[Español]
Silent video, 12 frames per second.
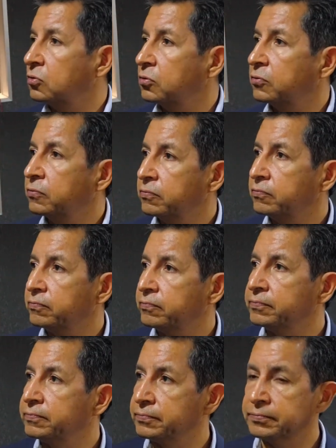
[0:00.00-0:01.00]

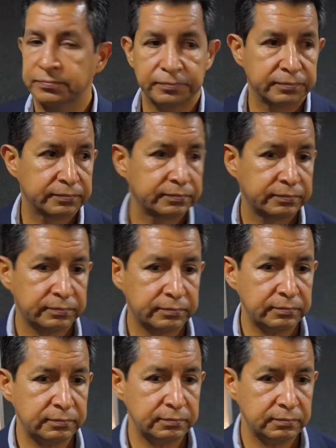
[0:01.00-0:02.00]
¿A partir pues de
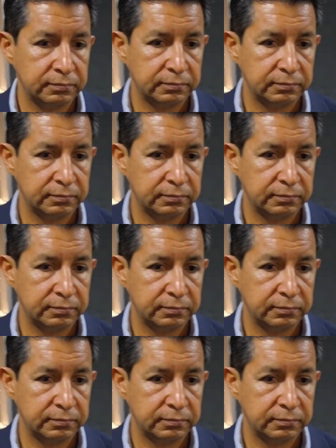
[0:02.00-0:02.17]
cuándo van a